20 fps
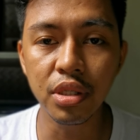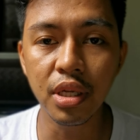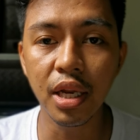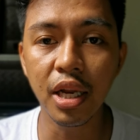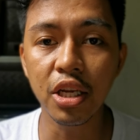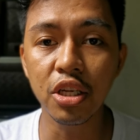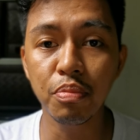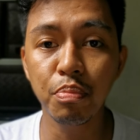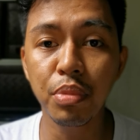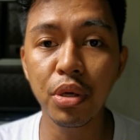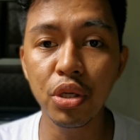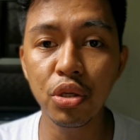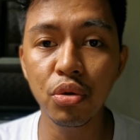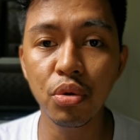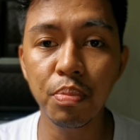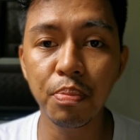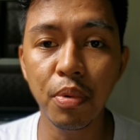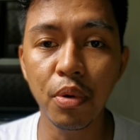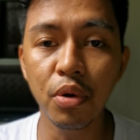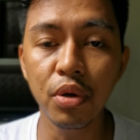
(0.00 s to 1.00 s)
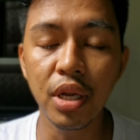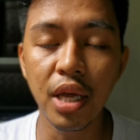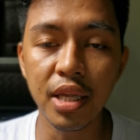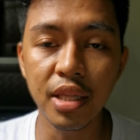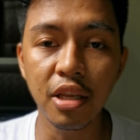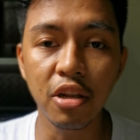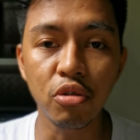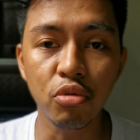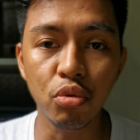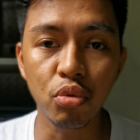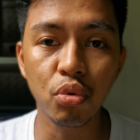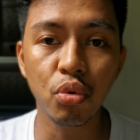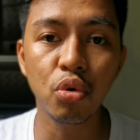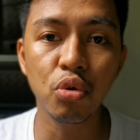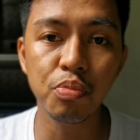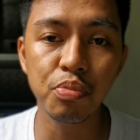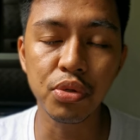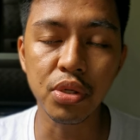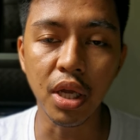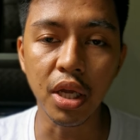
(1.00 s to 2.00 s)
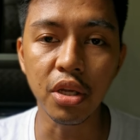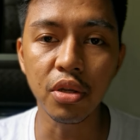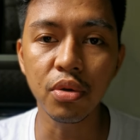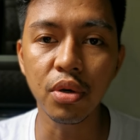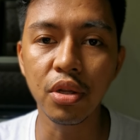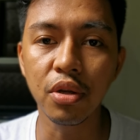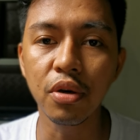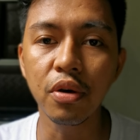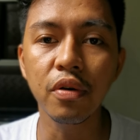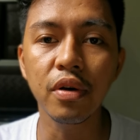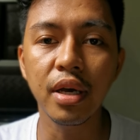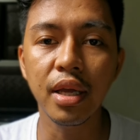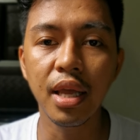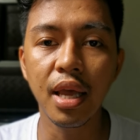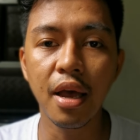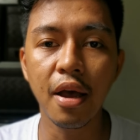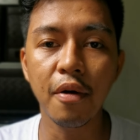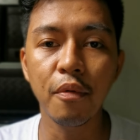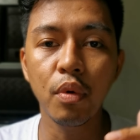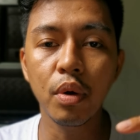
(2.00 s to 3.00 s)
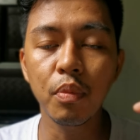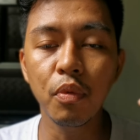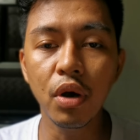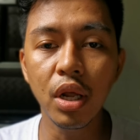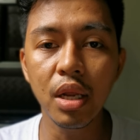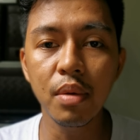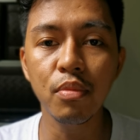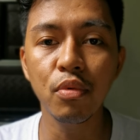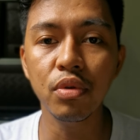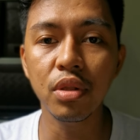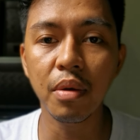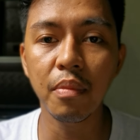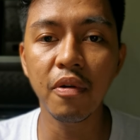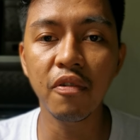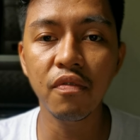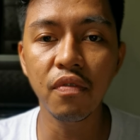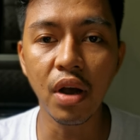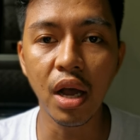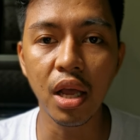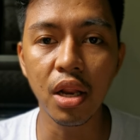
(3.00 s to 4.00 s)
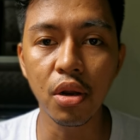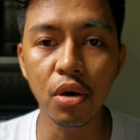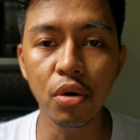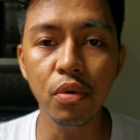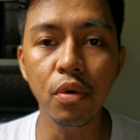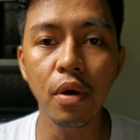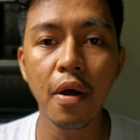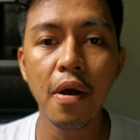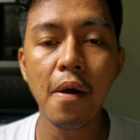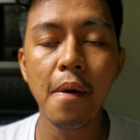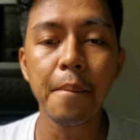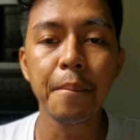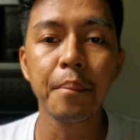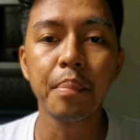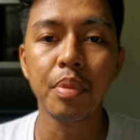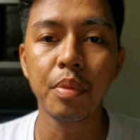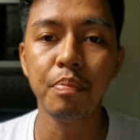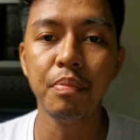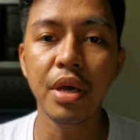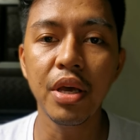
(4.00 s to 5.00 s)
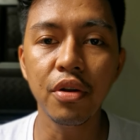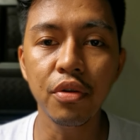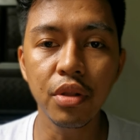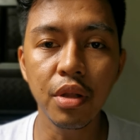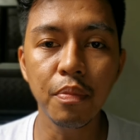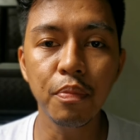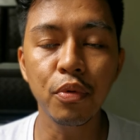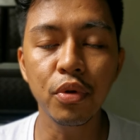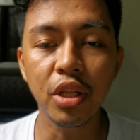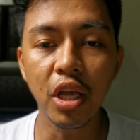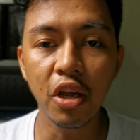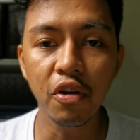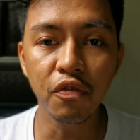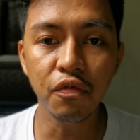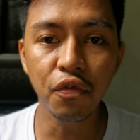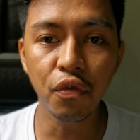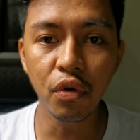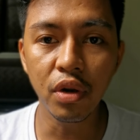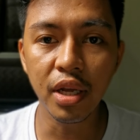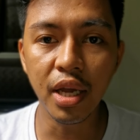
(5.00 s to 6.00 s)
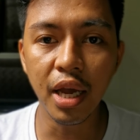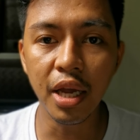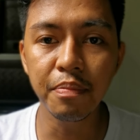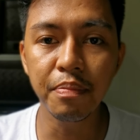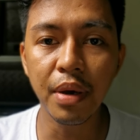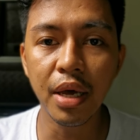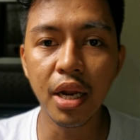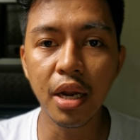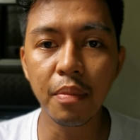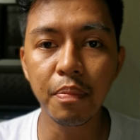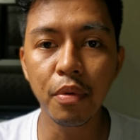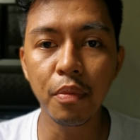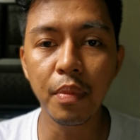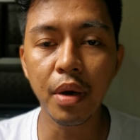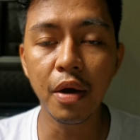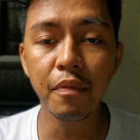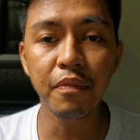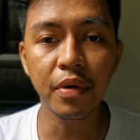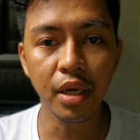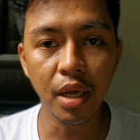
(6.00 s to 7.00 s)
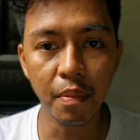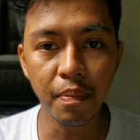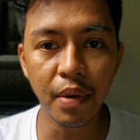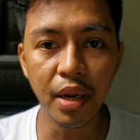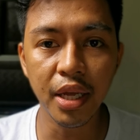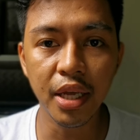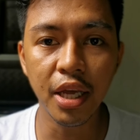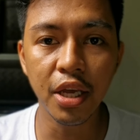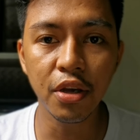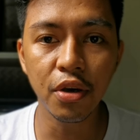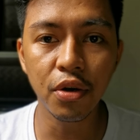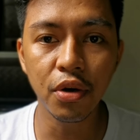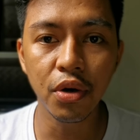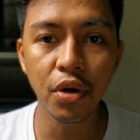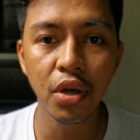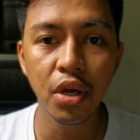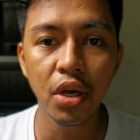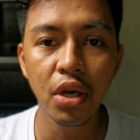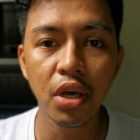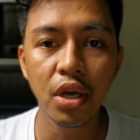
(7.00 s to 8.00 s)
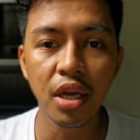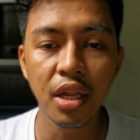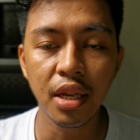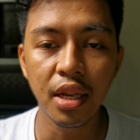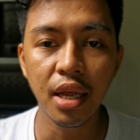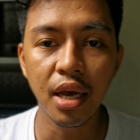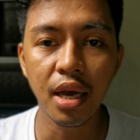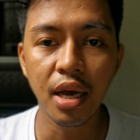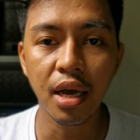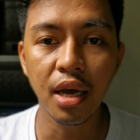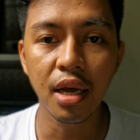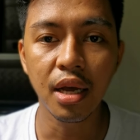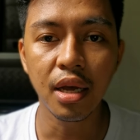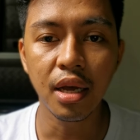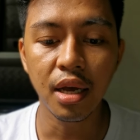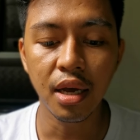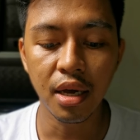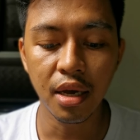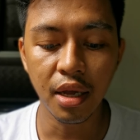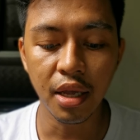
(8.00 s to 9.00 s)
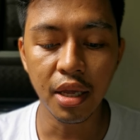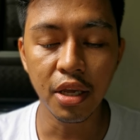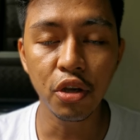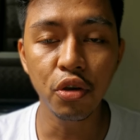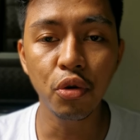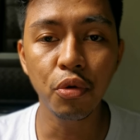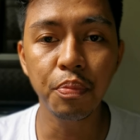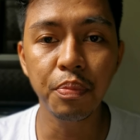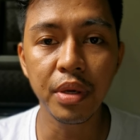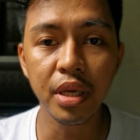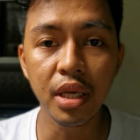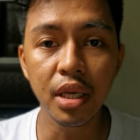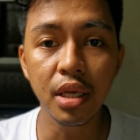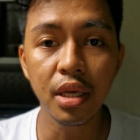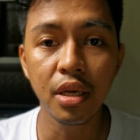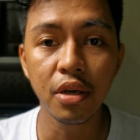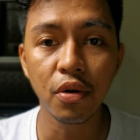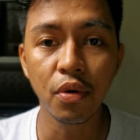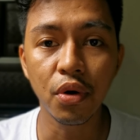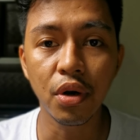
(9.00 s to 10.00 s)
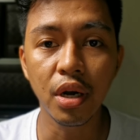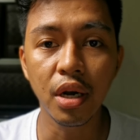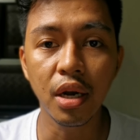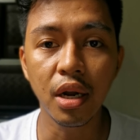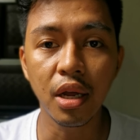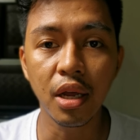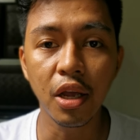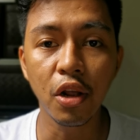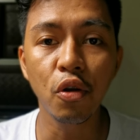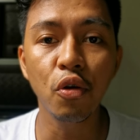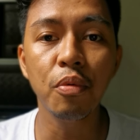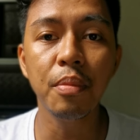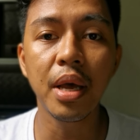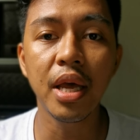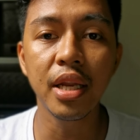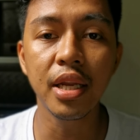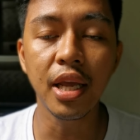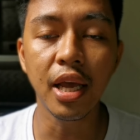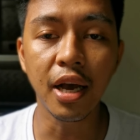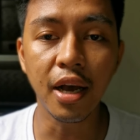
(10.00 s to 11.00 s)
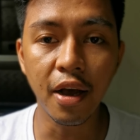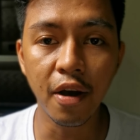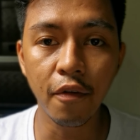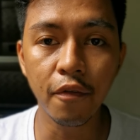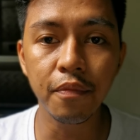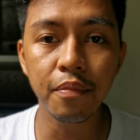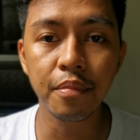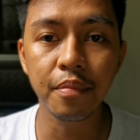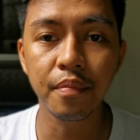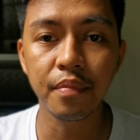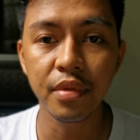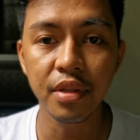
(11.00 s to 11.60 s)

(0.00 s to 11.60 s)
Sa next video po natin tuturo ko sa inyo. No? Kaya huwag mo kalimutan mag-follow Meron din po tayong full guide para po makapag-apply kayo ng uh, ah, AUB or Hello Money account.